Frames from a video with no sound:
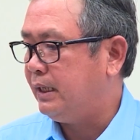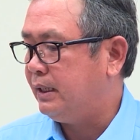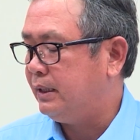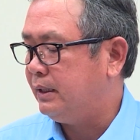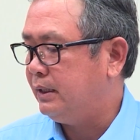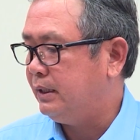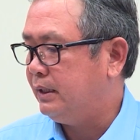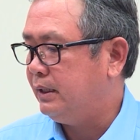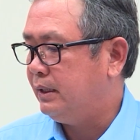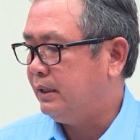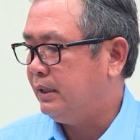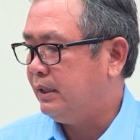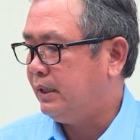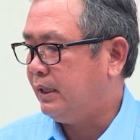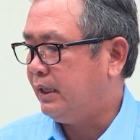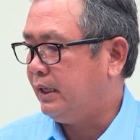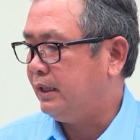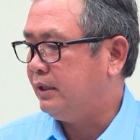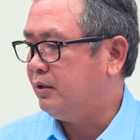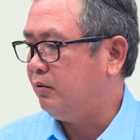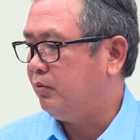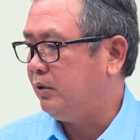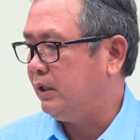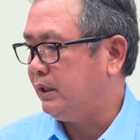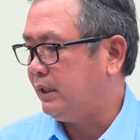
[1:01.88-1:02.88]
định hướng
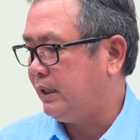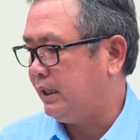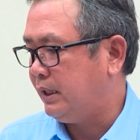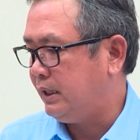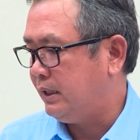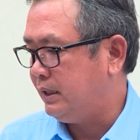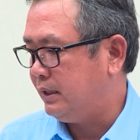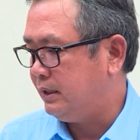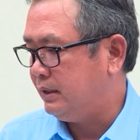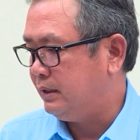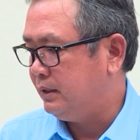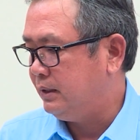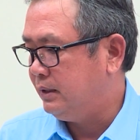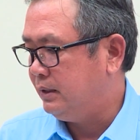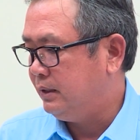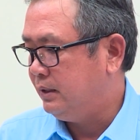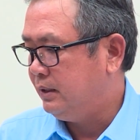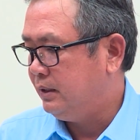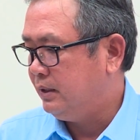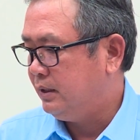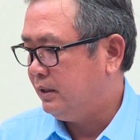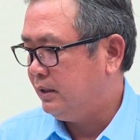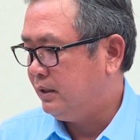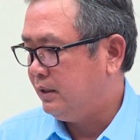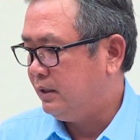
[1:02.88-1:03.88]
đến năm 2050.
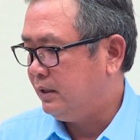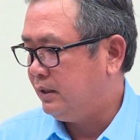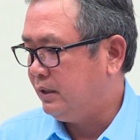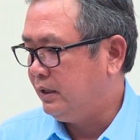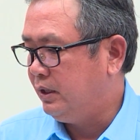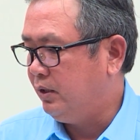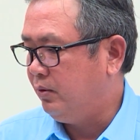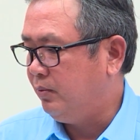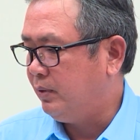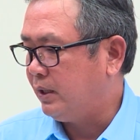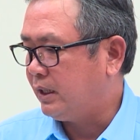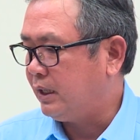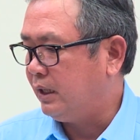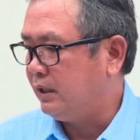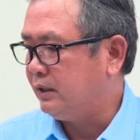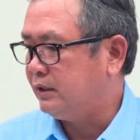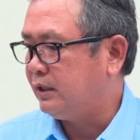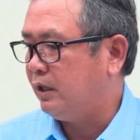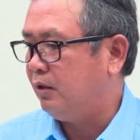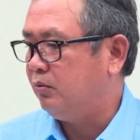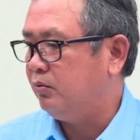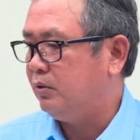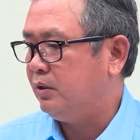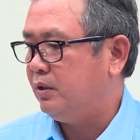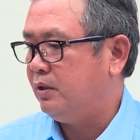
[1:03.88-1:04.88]
Do vậy,
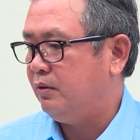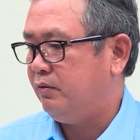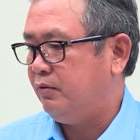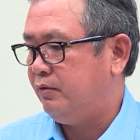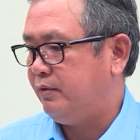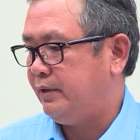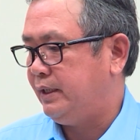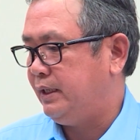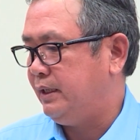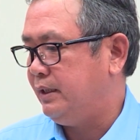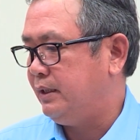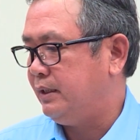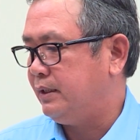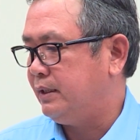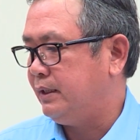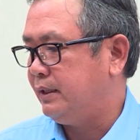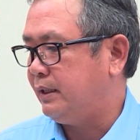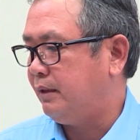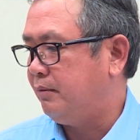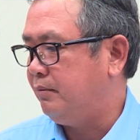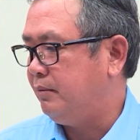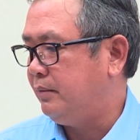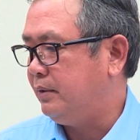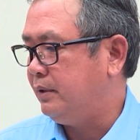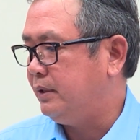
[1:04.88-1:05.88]
công ty kiến nghị
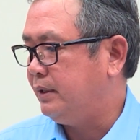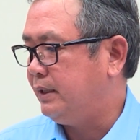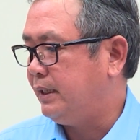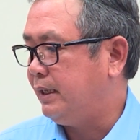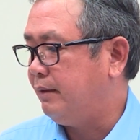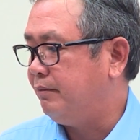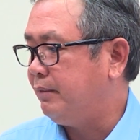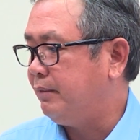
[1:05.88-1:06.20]
Ủy ban nhân dân tỉnh